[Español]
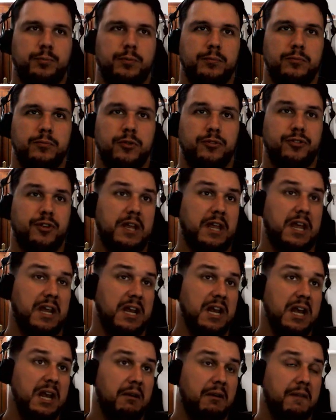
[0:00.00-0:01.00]
no sé quién
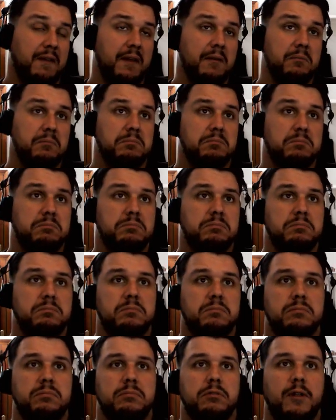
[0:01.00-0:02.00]
es, la verdad.
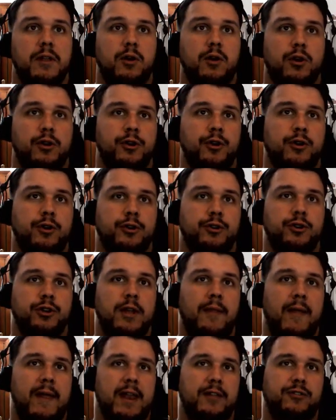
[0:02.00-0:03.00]
Lo desconozco. No es la
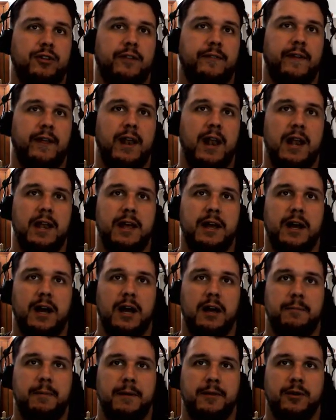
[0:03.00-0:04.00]
narración de la Liga
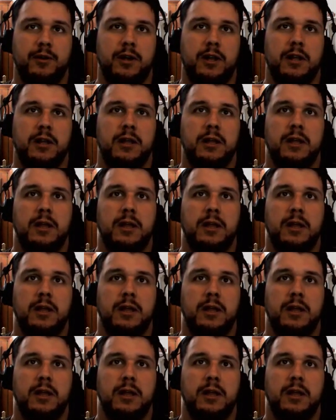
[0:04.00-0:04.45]
Española.